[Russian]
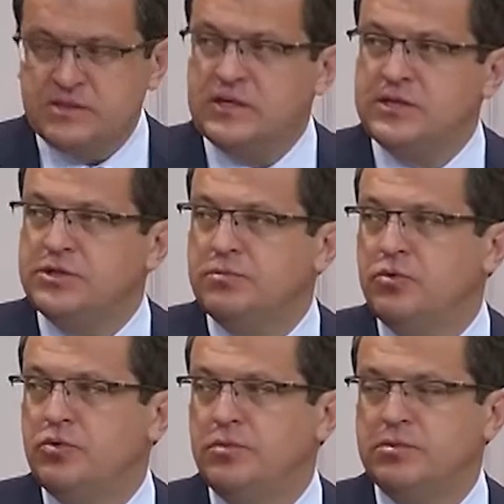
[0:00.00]
каждым
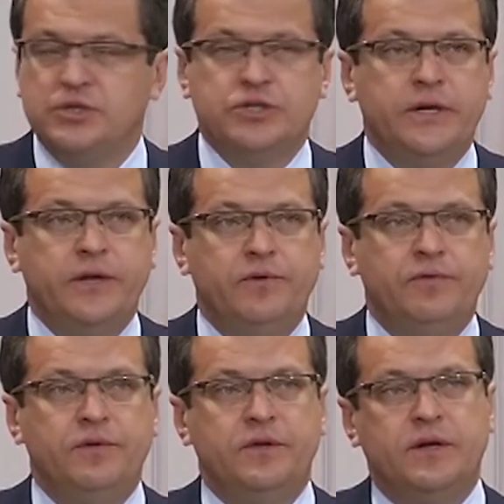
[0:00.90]
годом, к
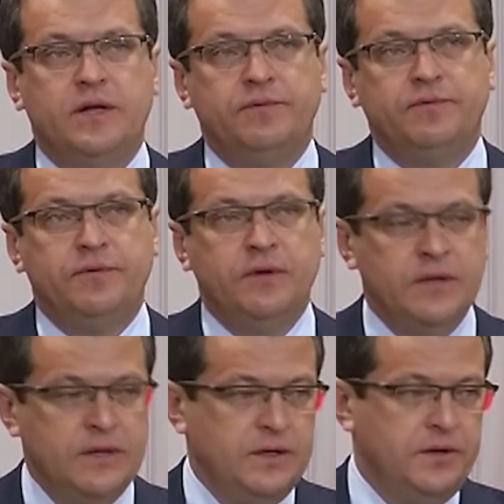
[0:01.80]
сожалению, ветеранов
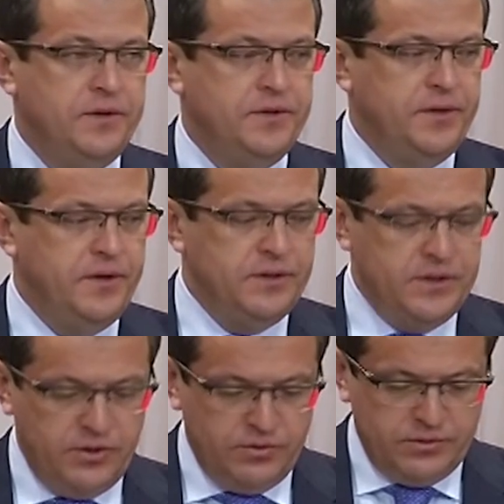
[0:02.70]
ряды
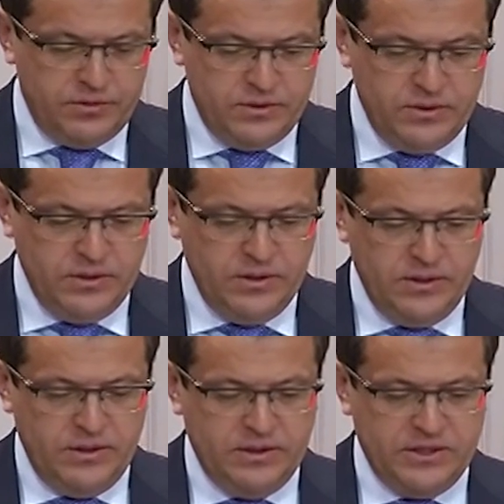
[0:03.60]
редеют,
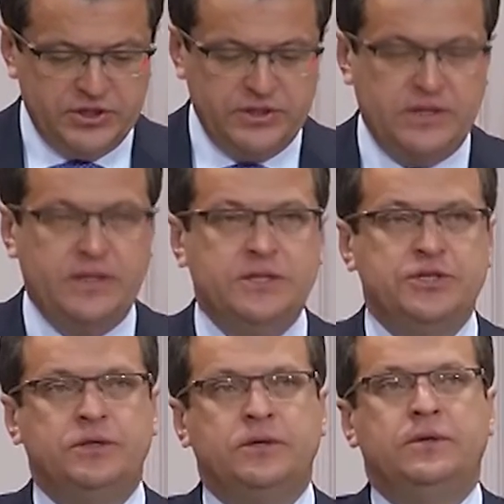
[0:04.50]
и наша задача